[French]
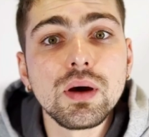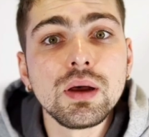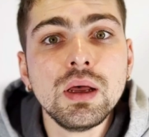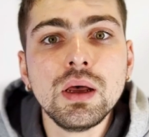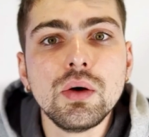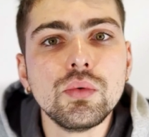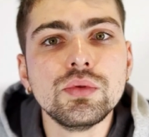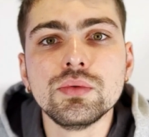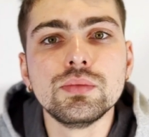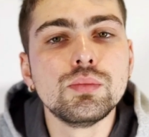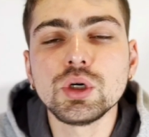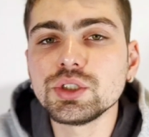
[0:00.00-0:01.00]
vois.
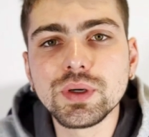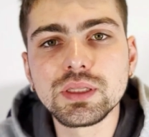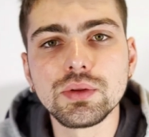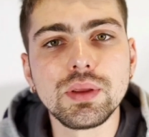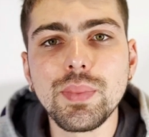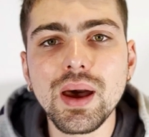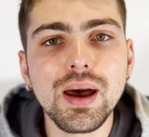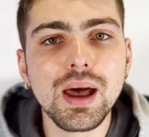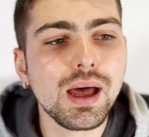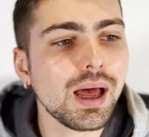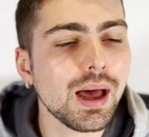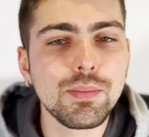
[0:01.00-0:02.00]
moi, je m'attendais
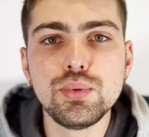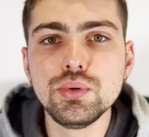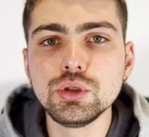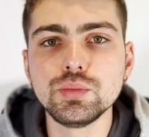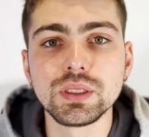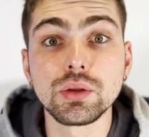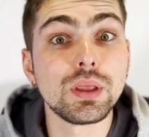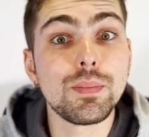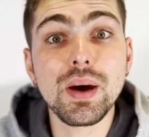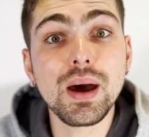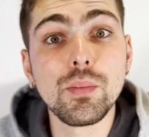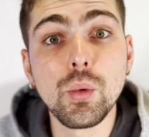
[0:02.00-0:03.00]
pas à, plus, je m'attendais
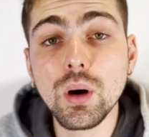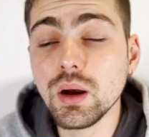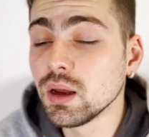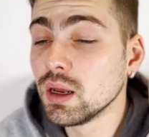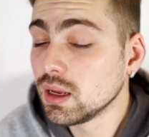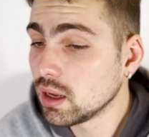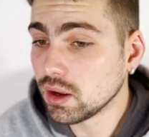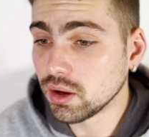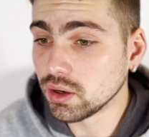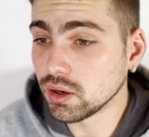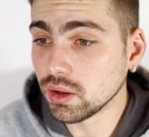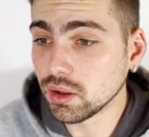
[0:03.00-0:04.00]
pas à moins.
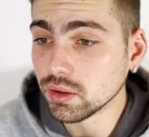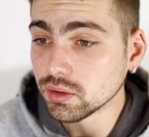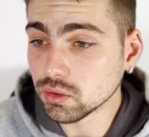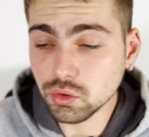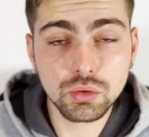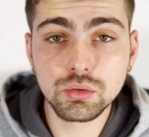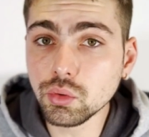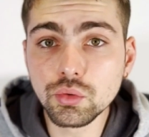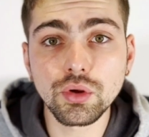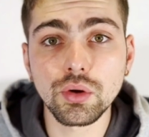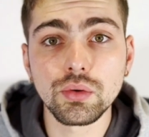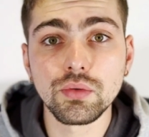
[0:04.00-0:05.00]
Euh,
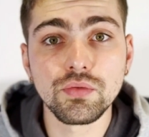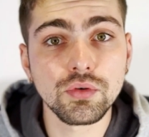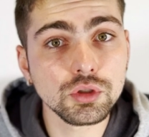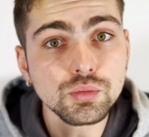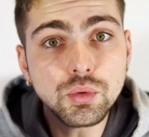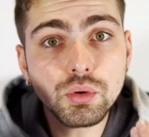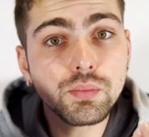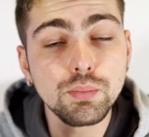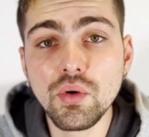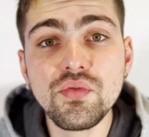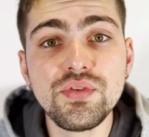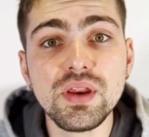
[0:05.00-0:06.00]
content. Franchement,
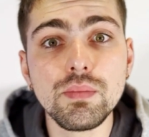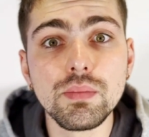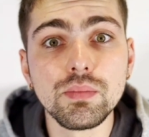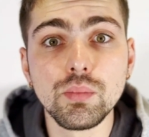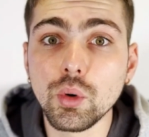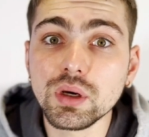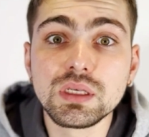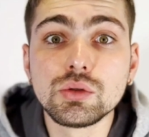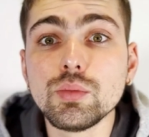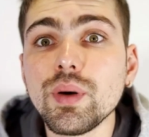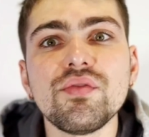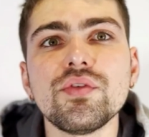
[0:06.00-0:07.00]
beau film. Moi qui
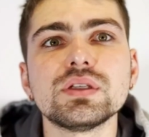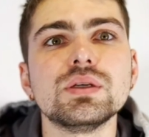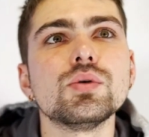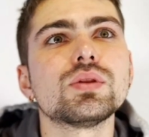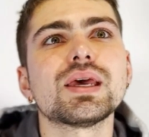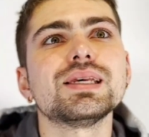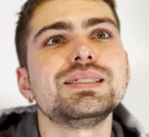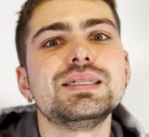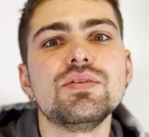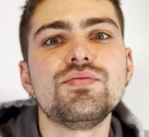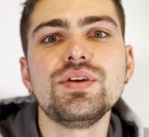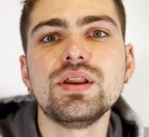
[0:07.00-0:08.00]
suis pas forcément très
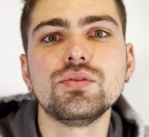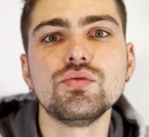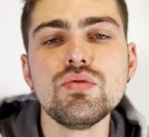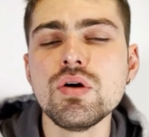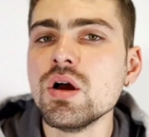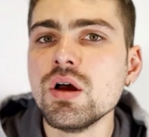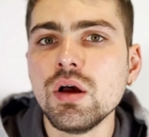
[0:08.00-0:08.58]
cinéphile et tout,